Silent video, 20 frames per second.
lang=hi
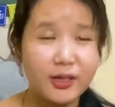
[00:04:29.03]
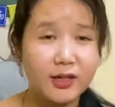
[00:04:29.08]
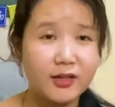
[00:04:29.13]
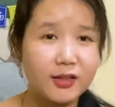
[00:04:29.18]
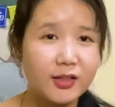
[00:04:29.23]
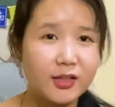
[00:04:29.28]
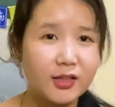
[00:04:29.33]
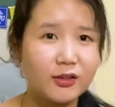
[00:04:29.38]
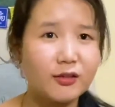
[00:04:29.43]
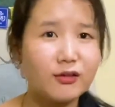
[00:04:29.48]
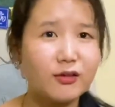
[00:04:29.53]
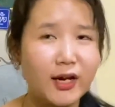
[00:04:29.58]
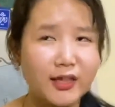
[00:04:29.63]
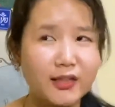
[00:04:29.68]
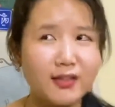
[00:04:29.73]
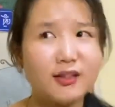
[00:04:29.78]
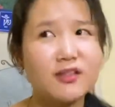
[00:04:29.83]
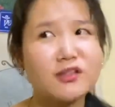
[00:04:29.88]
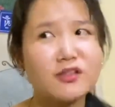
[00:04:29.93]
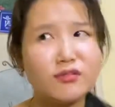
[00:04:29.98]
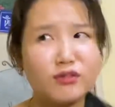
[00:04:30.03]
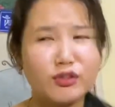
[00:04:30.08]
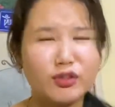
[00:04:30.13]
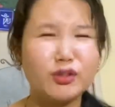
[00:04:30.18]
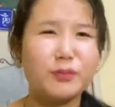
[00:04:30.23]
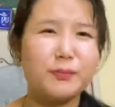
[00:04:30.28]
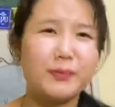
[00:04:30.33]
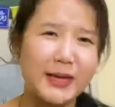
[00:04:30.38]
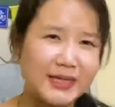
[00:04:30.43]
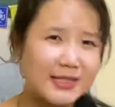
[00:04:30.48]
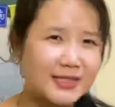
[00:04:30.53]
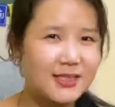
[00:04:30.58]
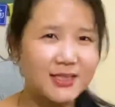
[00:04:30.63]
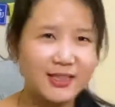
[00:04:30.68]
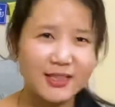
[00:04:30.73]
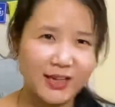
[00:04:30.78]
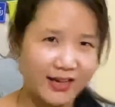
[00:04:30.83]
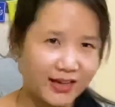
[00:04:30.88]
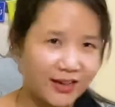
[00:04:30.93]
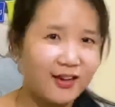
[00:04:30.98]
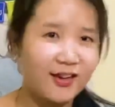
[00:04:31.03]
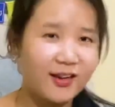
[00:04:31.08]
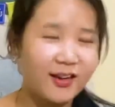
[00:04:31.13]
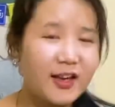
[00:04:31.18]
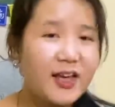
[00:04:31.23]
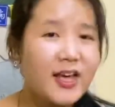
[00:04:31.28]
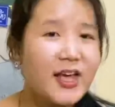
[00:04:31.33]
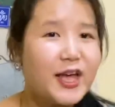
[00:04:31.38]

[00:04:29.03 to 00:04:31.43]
करते हैं तो आई थिंक सो वो तो बेस्ट ही है